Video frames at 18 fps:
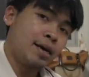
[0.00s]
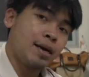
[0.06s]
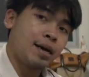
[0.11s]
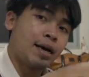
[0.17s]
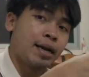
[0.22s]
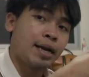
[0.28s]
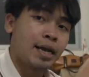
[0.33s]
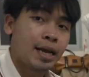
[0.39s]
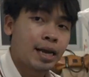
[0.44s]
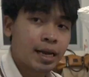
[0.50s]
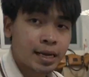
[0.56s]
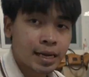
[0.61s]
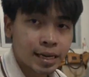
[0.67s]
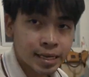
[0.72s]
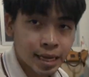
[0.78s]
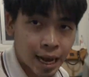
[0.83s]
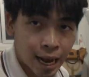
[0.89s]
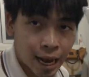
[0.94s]
อันนี้
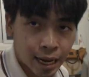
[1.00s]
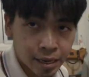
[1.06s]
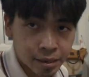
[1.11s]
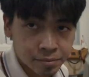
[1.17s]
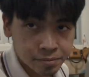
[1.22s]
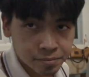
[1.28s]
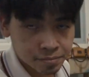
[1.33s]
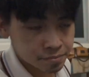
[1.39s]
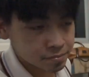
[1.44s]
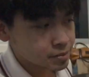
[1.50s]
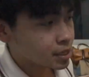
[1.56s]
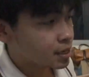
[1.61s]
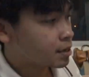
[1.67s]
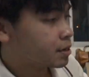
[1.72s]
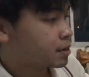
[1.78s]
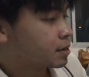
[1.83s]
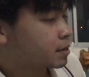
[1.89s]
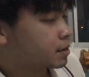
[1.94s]
ที่ชาร์จ
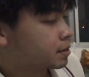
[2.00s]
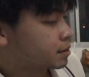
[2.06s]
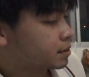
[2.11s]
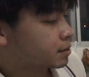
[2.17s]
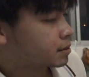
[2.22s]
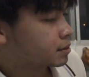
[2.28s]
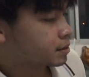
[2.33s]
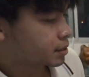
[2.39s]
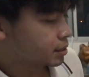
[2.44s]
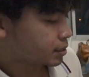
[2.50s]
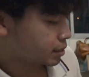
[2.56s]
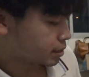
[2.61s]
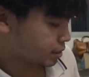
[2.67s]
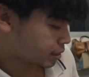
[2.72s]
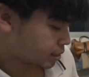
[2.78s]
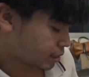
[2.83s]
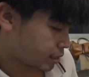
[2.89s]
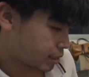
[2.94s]
คือ
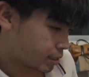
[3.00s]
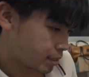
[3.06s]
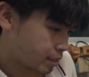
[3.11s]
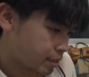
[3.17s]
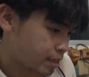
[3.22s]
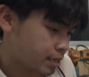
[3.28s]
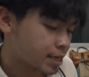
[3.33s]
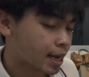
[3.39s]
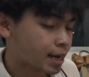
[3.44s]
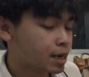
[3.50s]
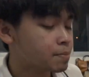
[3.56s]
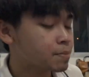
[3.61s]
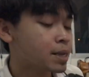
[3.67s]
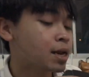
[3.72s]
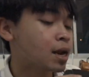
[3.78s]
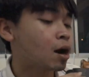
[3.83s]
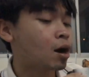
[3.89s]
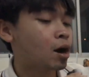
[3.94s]
ชาร์จก็
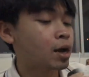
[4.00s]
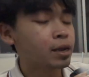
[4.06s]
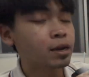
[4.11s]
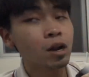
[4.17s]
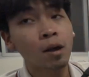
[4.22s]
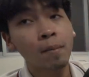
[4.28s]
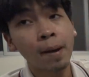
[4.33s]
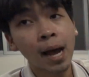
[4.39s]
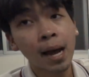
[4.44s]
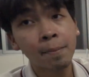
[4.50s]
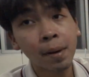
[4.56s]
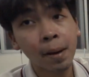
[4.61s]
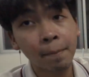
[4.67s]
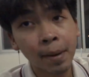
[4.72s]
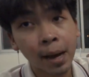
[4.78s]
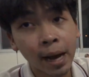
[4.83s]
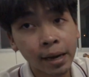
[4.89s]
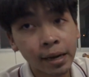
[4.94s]
มีรอย รอยบ้างปะ
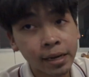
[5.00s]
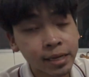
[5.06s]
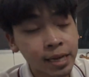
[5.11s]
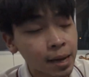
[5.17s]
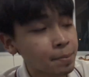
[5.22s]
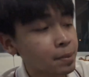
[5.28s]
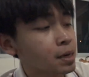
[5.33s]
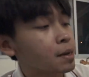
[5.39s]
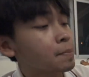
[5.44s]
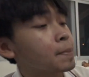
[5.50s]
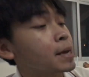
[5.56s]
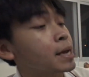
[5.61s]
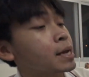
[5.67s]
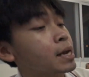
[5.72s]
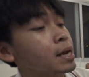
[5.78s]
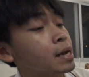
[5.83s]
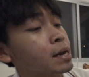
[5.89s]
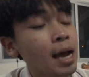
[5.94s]
ปายที่ชาร์จไม่จะเป็น
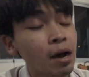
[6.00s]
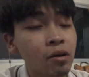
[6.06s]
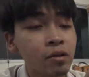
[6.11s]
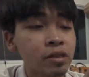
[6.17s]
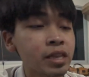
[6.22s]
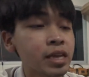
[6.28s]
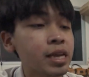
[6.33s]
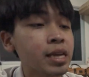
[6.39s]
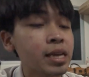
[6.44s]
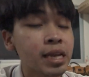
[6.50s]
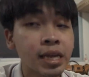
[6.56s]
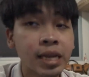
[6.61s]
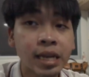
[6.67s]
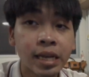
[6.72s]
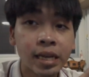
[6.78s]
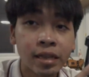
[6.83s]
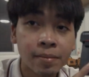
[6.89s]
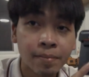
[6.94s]
LCE
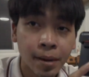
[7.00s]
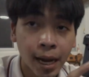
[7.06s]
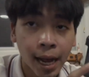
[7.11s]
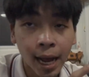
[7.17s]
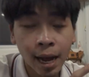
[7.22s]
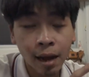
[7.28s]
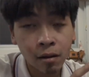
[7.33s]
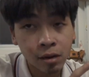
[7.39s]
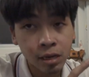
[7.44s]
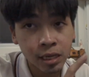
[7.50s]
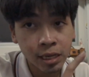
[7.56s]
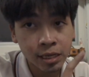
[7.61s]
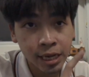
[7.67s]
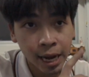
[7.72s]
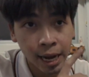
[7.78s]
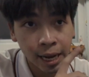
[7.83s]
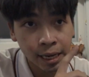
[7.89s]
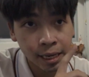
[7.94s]
19 ก็จะ
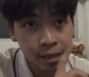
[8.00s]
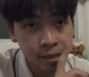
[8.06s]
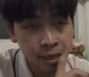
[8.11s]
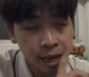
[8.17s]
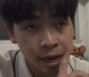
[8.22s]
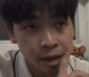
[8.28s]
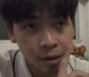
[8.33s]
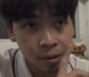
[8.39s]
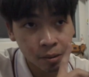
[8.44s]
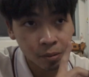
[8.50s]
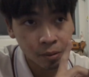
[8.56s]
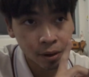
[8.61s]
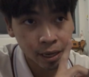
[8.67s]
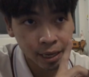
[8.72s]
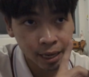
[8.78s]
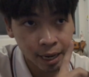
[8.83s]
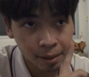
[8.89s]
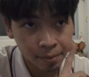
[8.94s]
ใช้ตั้งแต่วั
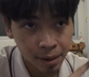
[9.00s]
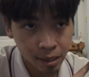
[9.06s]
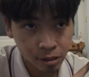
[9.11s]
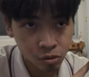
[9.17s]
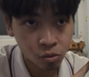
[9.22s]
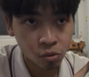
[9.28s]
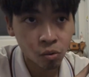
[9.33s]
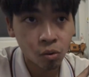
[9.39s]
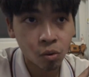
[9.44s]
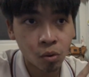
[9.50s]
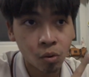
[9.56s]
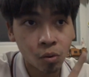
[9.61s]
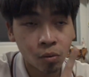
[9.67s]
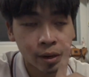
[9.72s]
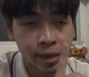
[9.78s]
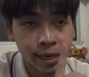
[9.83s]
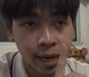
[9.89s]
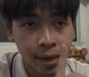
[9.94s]
นเด One DX ทู
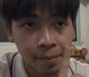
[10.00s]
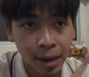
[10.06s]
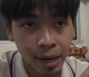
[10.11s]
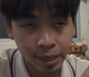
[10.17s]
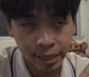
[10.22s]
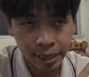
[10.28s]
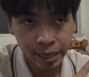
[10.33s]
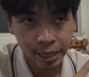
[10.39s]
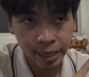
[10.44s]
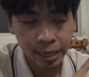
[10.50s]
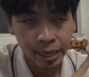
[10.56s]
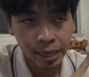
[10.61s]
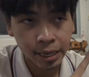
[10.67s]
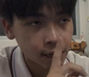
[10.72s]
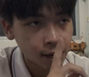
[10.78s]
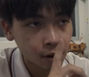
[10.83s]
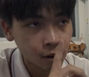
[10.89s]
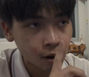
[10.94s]
วันดี n กมาร์ r ที
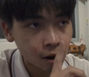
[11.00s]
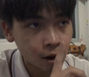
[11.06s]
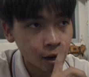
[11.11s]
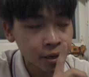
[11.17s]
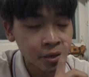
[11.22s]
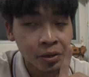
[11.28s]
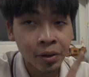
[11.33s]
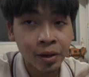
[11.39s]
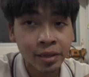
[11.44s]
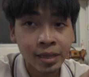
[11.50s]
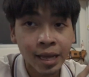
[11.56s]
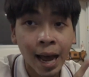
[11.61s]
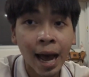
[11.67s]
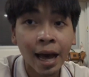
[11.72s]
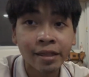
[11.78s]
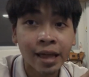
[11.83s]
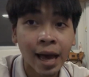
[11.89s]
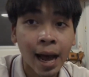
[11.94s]
แล้วก็
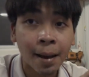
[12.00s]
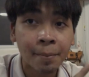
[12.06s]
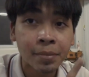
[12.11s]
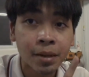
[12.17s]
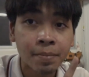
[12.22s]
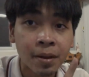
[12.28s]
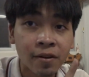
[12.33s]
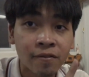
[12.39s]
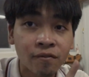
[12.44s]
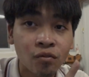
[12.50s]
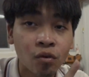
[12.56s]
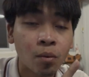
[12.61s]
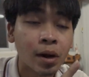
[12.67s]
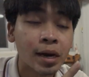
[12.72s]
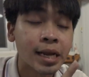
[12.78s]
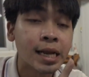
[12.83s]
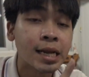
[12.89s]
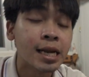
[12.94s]
USR 3ที่เป็นฟู l
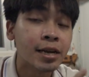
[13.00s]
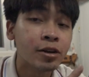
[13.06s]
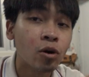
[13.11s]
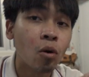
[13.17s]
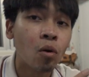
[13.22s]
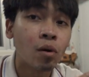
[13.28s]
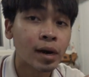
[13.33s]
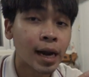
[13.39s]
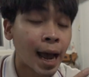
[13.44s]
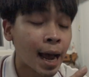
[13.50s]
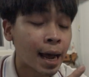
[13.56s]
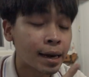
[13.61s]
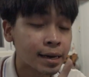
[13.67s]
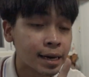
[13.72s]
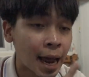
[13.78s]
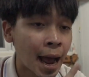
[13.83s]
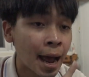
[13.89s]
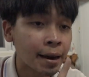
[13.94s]
l ดี d เรือธงนะ
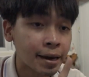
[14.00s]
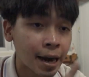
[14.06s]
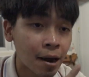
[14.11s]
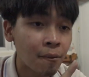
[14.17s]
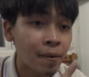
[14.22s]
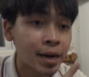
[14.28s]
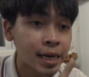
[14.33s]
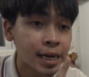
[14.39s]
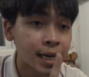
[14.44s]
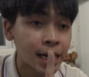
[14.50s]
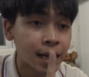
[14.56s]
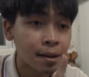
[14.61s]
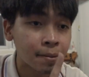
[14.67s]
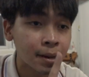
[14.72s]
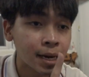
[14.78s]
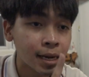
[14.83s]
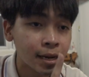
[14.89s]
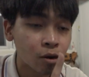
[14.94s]
ณณวันนี้นะ
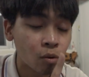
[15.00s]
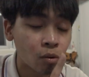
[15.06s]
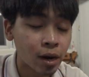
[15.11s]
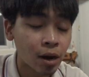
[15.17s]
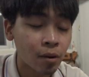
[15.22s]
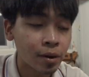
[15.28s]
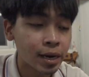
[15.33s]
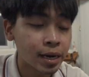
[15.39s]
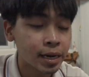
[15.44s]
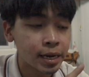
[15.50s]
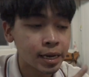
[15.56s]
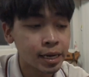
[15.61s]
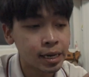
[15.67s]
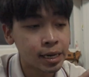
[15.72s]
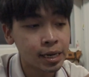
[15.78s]
ที่เป็นเรือธงนะวันนี้